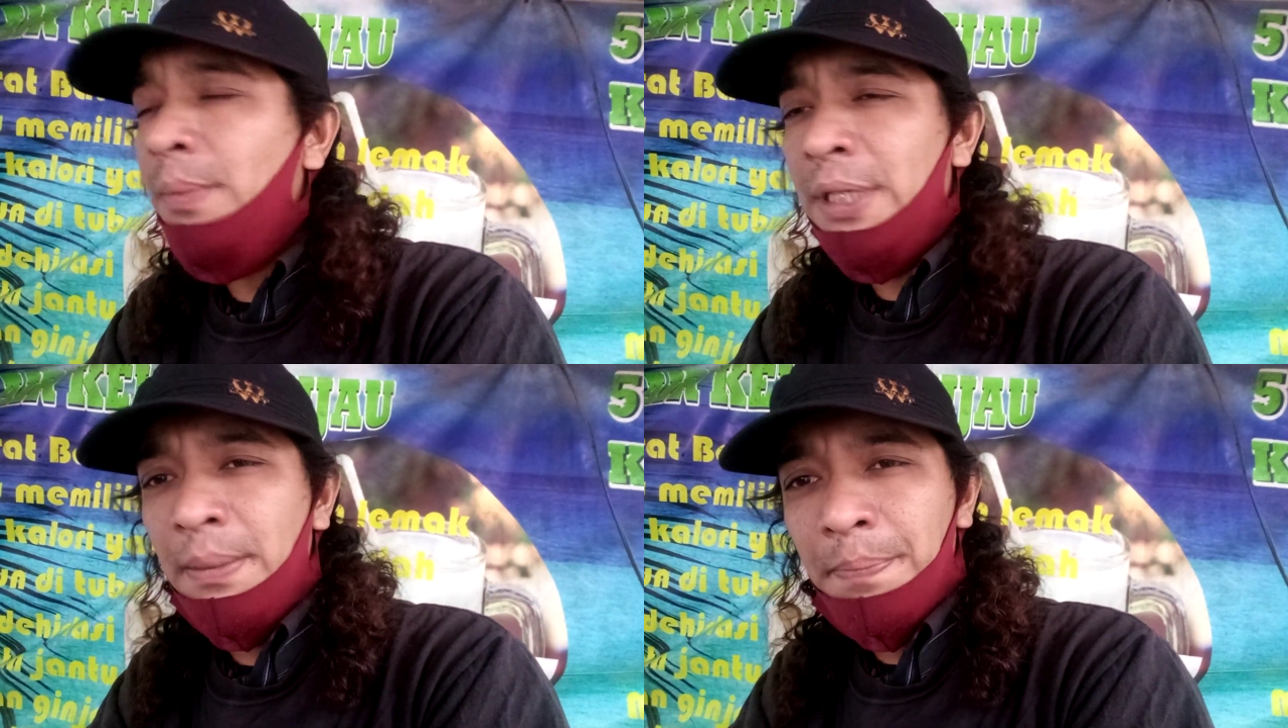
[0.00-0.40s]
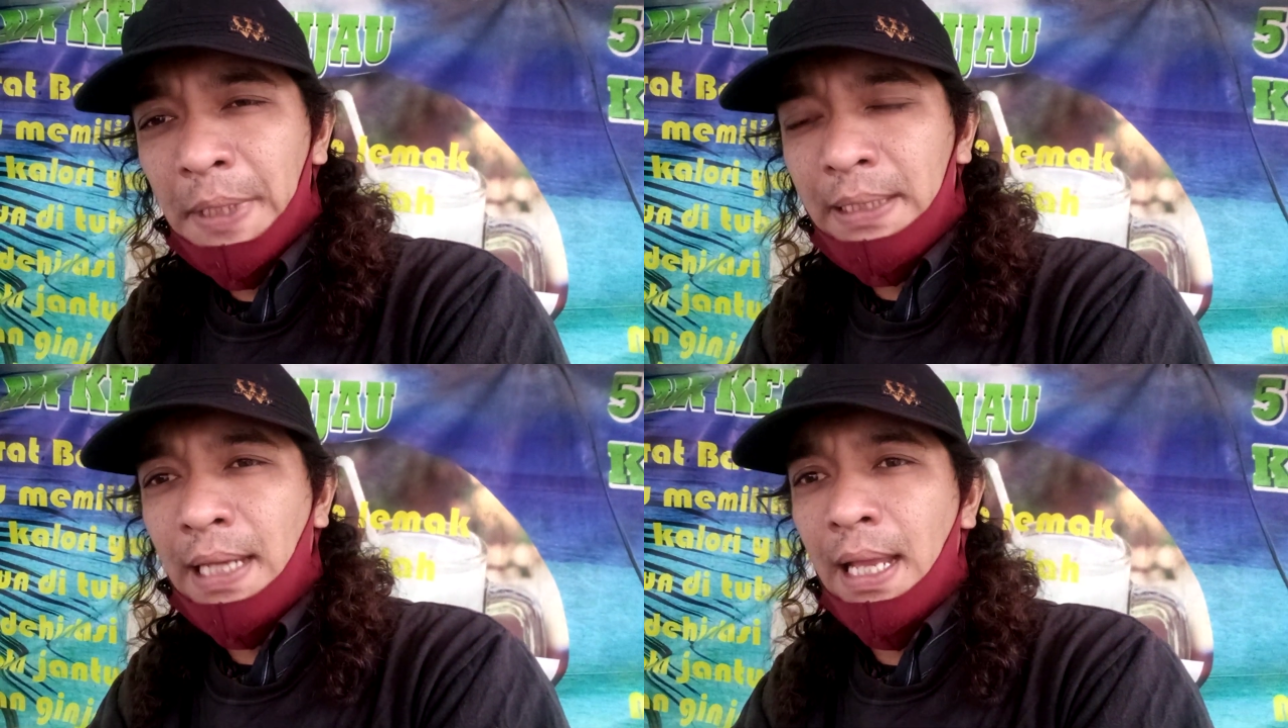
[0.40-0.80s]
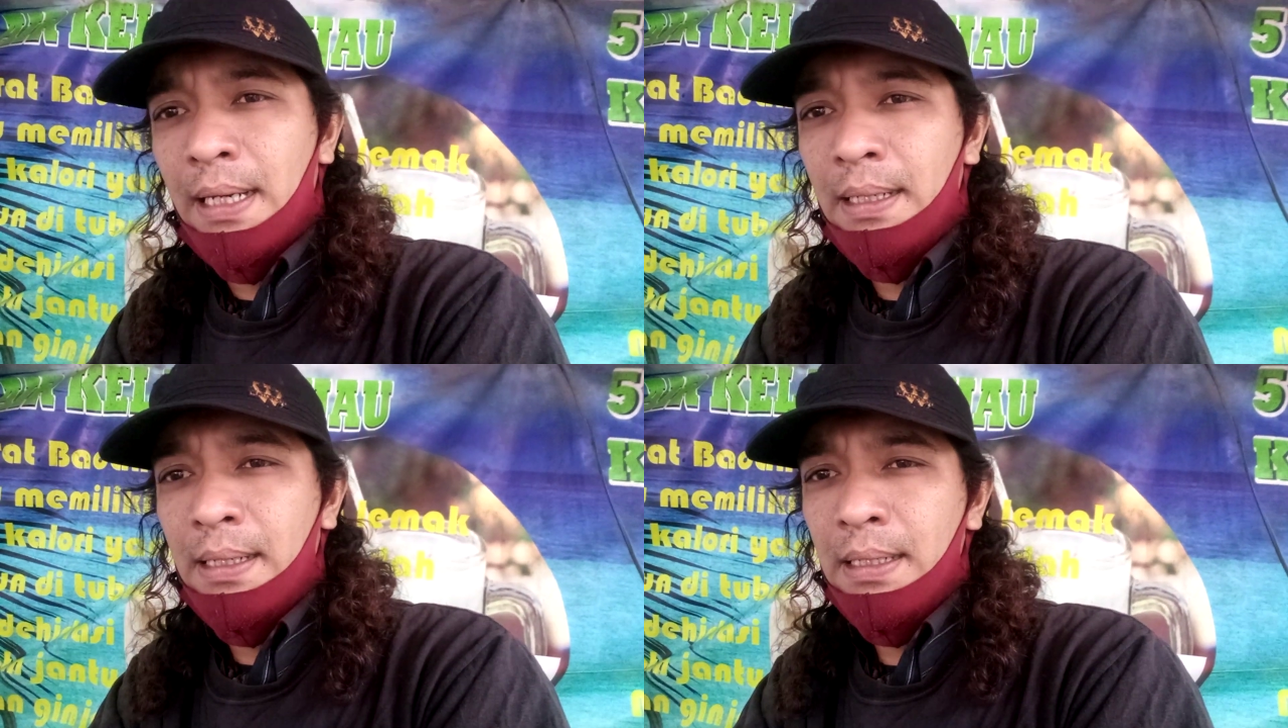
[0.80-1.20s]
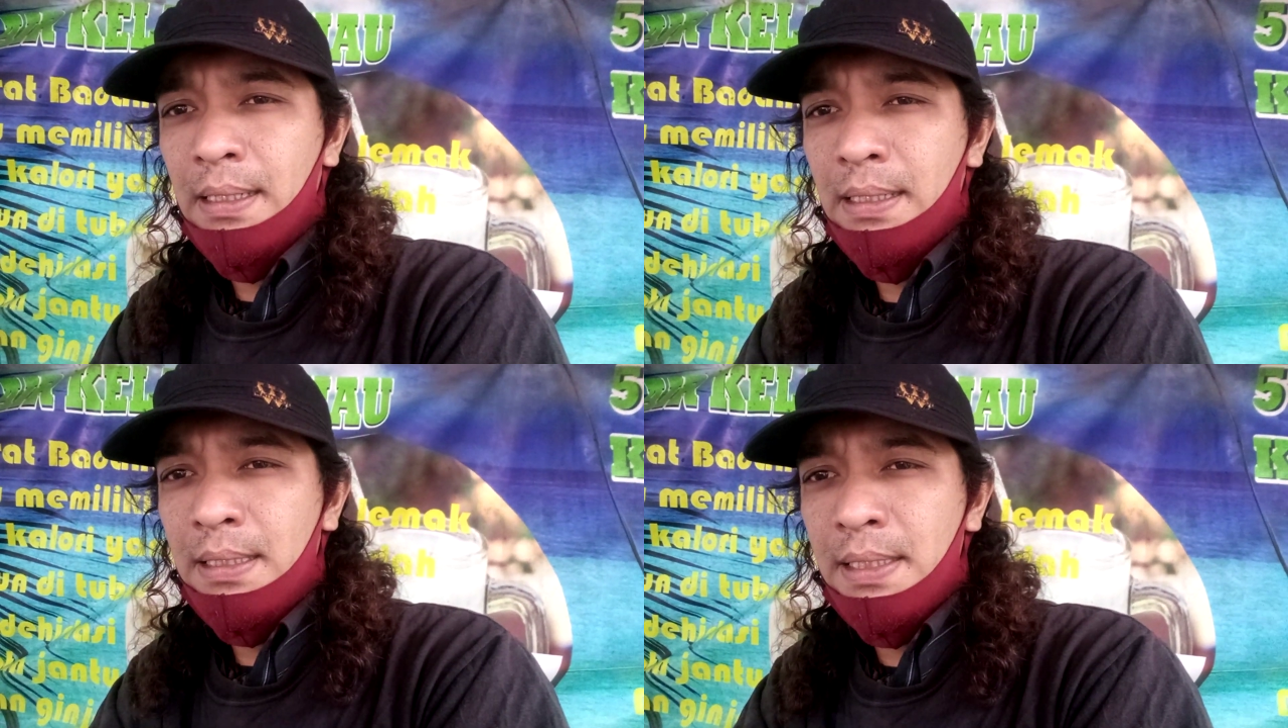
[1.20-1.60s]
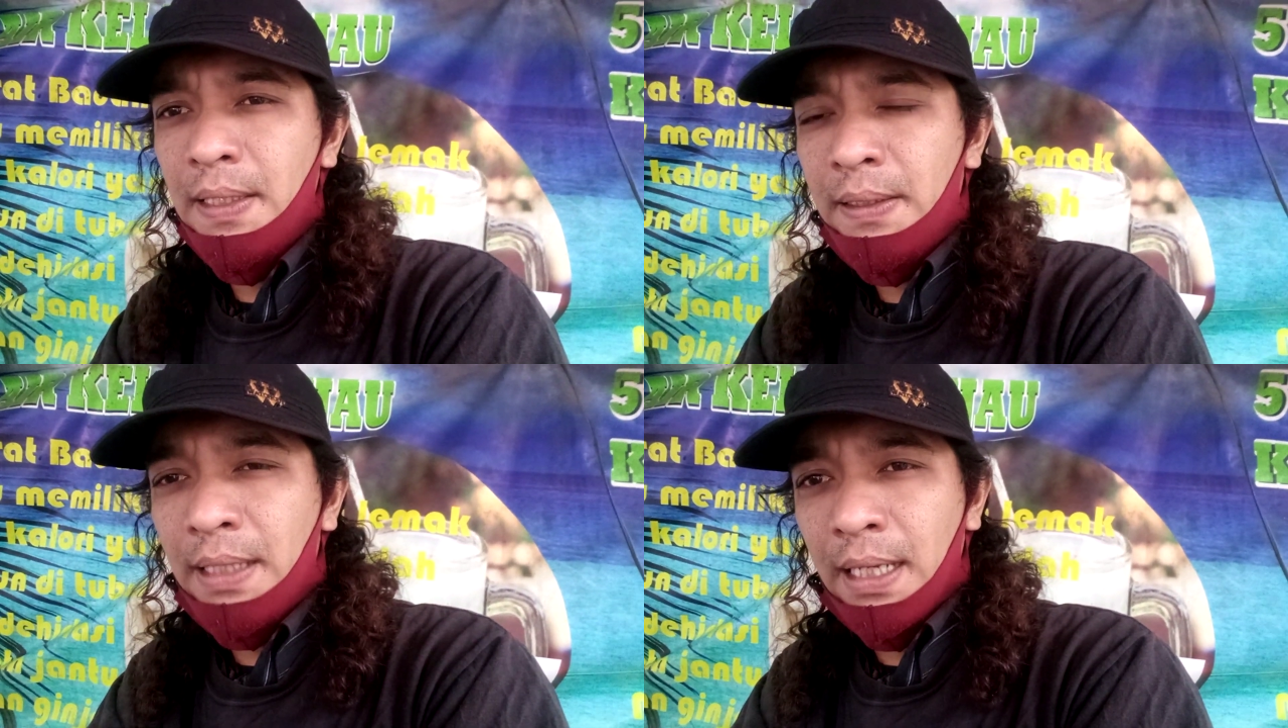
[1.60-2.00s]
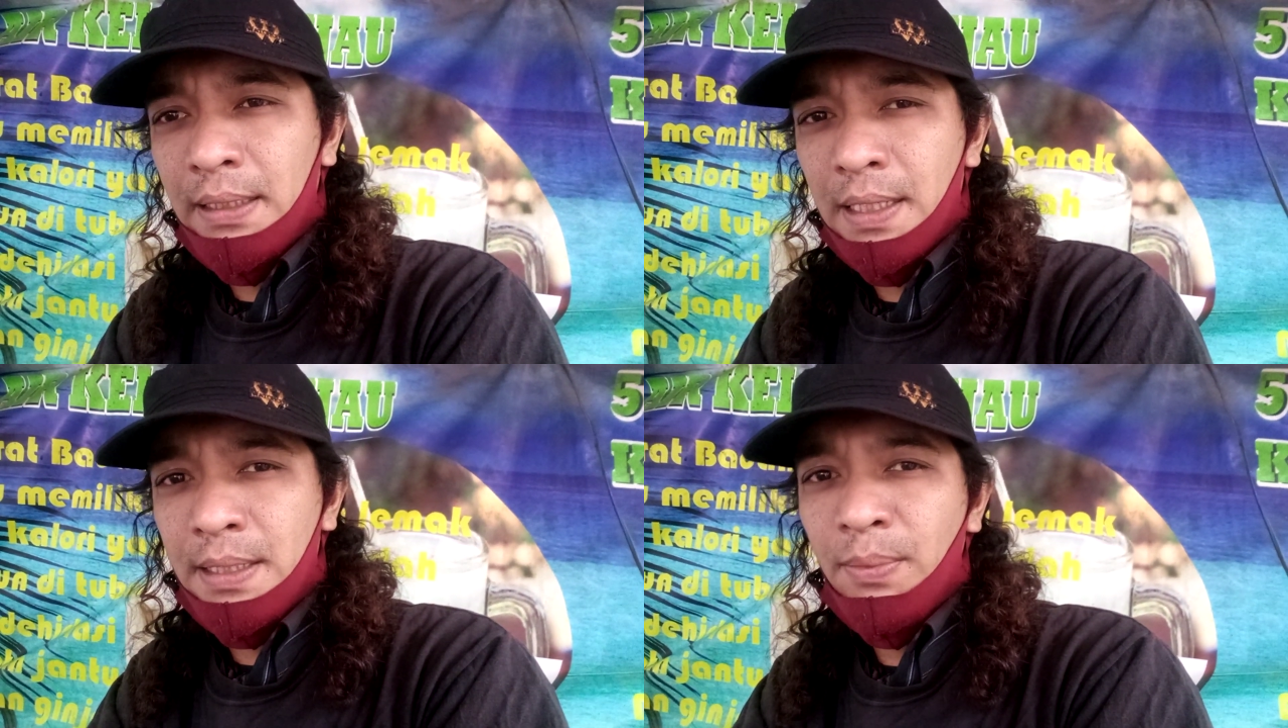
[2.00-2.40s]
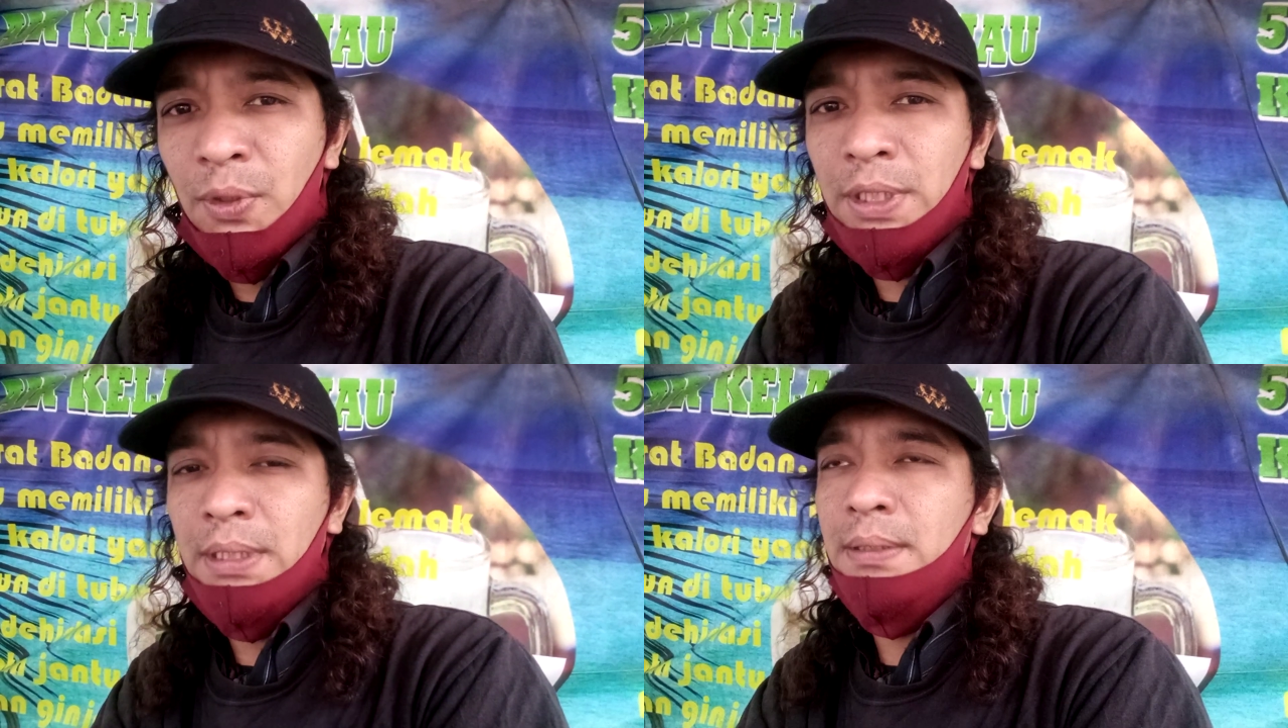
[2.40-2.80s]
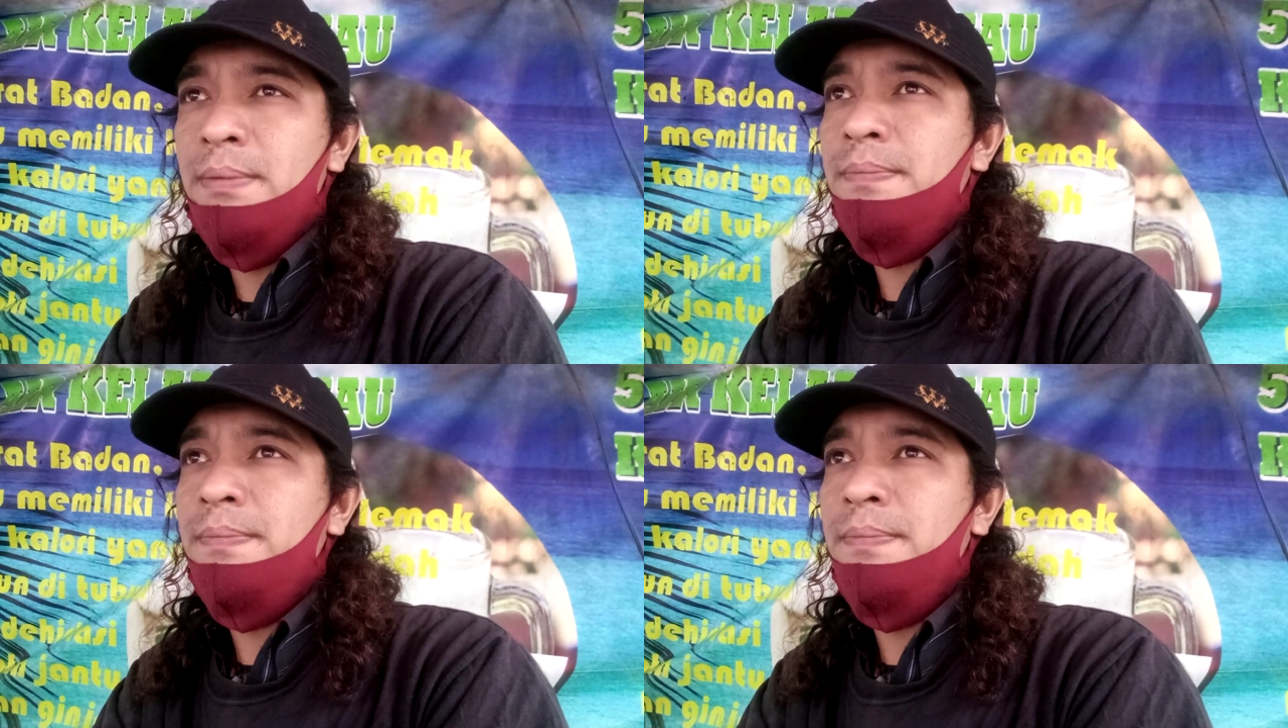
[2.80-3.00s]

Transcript: menyempitkan cinta tersebut?